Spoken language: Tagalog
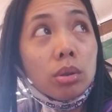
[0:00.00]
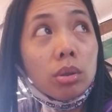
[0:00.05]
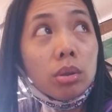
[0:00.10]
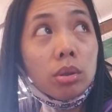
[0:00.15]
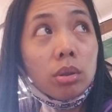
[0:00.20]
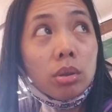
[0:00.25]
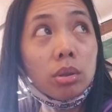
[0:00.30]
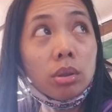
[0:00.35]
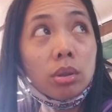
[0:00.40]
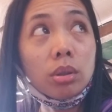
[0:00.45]

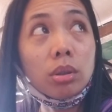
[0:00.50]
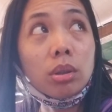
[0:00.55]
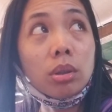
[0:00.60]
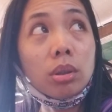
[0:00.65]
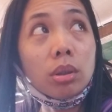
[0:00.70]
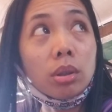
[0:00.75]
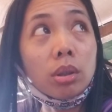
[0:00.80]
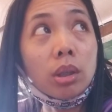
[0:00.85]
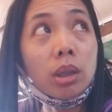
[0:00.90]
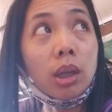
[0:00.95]
Yung sa ano
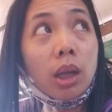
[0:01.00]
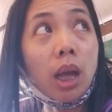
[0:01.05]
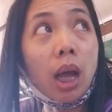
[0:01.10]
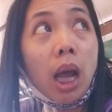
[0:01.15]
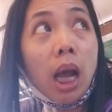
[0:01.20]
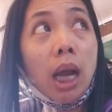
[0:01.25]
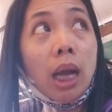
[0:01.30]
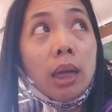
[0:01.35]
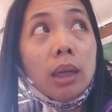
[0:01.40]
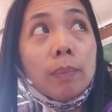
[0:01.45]
lang yan, ma'am?
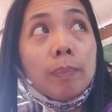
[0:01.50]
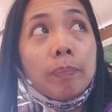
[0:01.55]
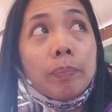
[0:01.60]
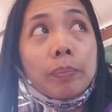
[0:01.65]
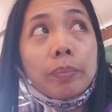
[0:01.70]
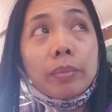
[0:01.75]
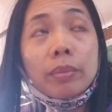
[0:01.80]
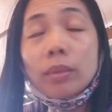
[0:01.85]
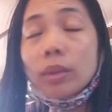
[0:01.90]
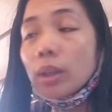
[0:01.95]
Ha?
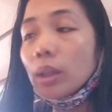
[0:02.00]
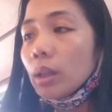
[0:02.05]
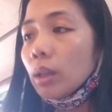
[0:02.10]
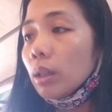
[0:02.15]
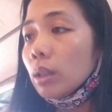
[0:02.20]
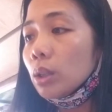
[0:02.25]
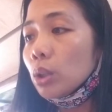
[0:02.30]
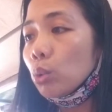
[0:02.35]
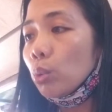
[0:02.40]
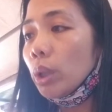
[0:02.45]
Squid ink
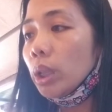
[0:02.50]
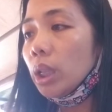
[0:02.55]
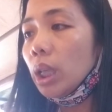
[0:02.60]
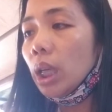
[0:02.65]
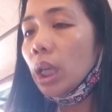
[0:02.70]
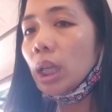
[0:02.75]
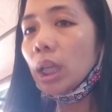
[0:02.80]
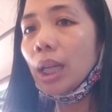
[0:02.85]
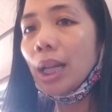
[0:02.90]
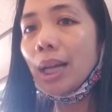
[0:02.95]
squid
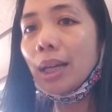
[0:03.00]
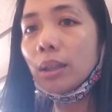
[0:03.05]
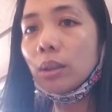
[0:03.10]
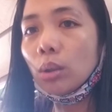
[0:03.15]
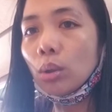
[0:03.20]
ink lang.